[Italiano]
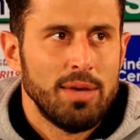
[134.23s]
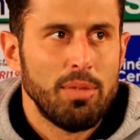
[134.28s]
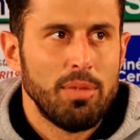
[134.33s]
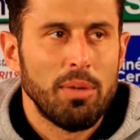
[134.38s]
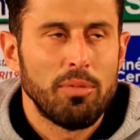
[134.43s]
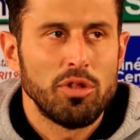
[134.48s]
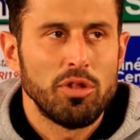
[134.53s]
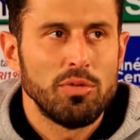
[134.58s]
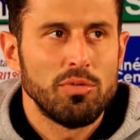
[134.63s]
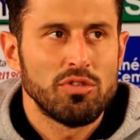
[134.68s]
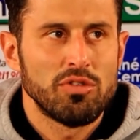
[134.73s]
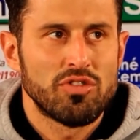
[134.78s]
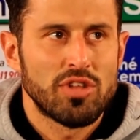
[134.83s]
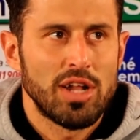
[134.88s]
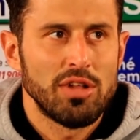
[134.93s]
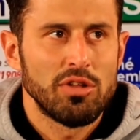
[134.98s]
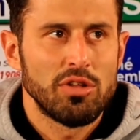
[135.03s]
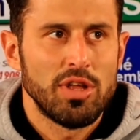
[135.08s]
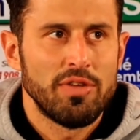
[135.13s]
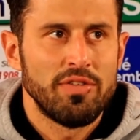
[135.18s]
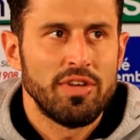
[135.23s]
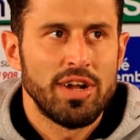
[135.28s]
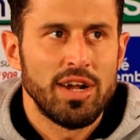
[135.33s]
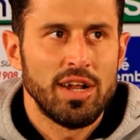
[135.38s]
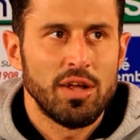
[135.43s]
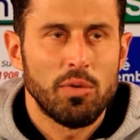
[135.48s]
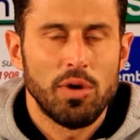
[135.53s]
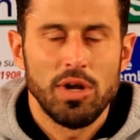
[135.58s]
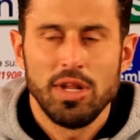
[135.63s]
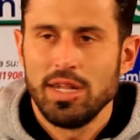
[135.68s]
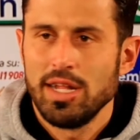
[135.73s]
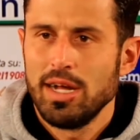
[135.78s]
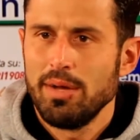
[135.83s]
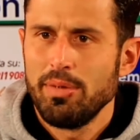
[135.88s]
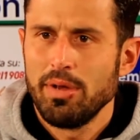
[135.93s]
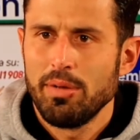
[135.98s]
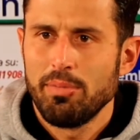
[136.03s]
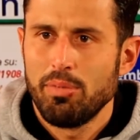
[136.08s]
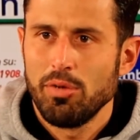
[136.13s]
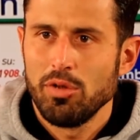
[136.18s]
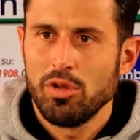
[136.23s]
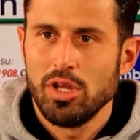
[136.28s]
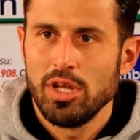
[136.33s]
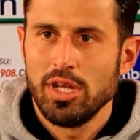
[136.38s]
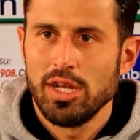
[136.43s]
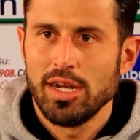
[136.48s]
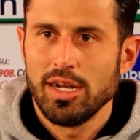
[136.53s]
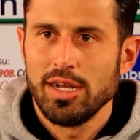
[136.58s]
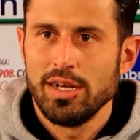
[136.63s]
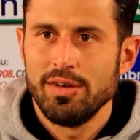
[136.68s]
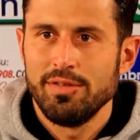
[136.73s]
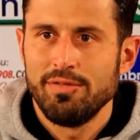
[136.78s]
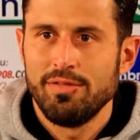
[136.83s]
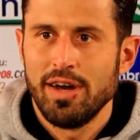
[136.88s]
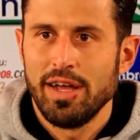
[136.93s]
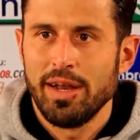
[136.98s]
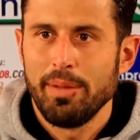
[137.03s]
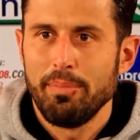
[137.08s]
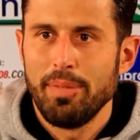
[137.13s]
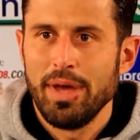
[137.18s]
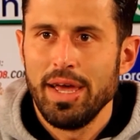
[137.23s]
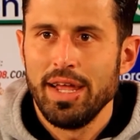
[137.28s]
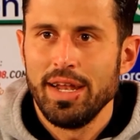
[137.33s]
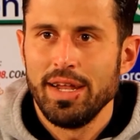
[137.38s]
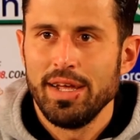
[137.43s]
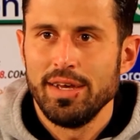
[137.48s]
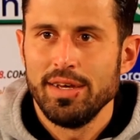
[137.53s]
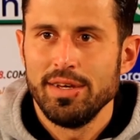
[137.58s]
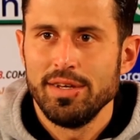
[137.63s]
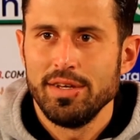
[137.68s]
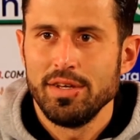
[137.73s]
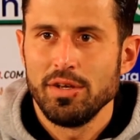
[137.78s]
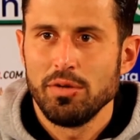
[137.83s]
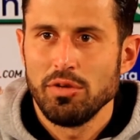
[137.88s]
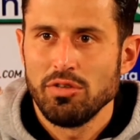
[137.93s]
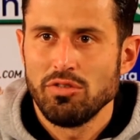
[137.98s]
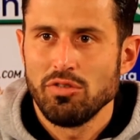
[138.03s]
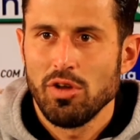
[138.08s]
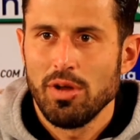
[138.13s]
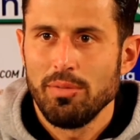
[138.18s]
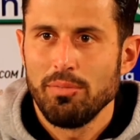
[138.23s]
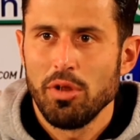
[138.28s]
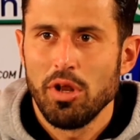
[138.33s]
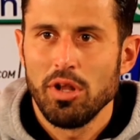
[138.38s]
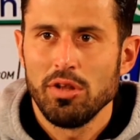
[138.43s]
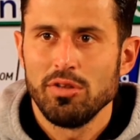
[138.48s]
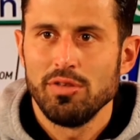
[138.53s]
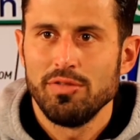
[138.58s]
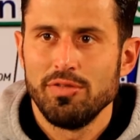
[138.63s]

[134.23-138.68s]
Abbiamo dimostrato di avere le qualità per poter fare bene in questo campionato